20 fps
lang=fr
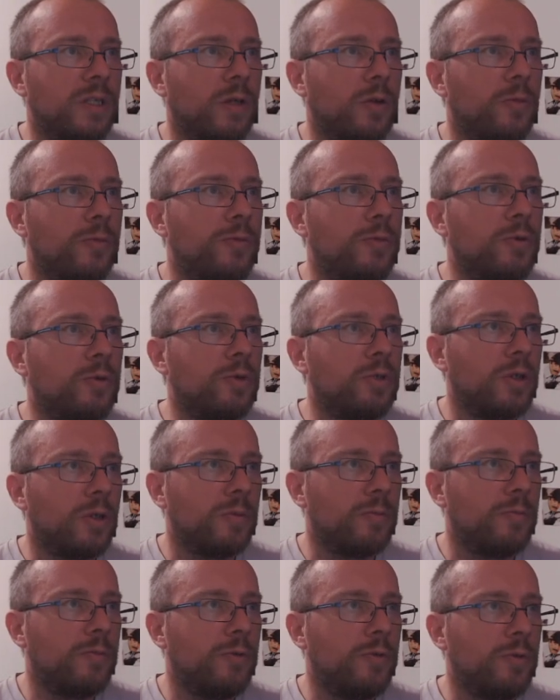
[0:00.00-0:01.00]
le few shot,
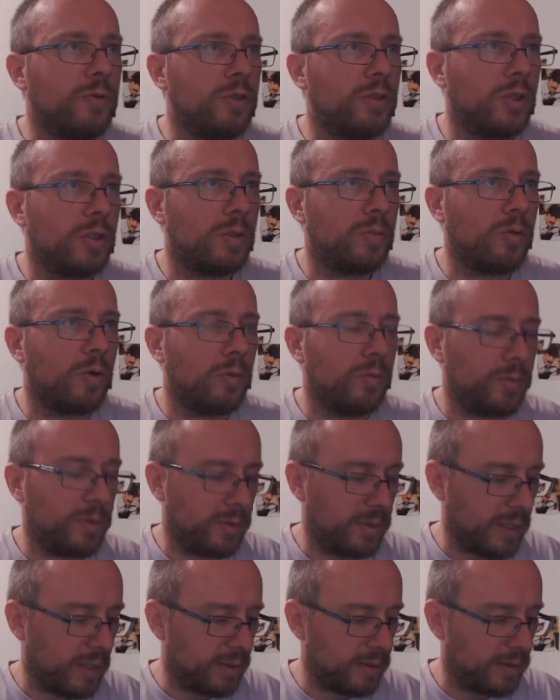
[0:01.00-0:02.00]
shot prompt
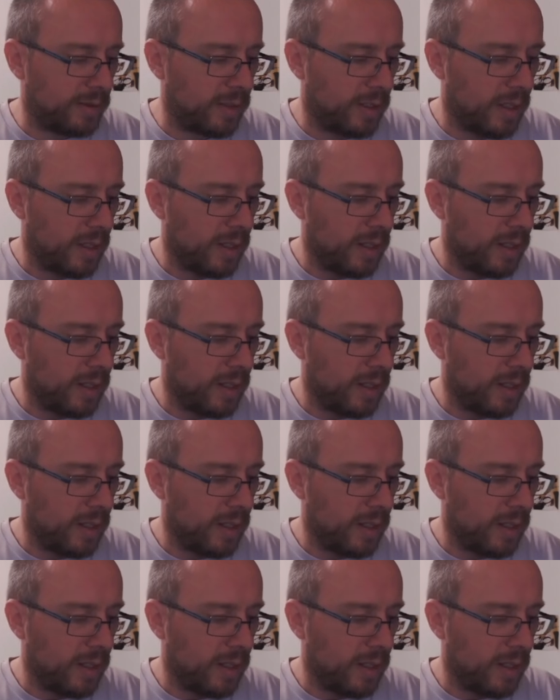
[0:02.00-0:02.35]
task.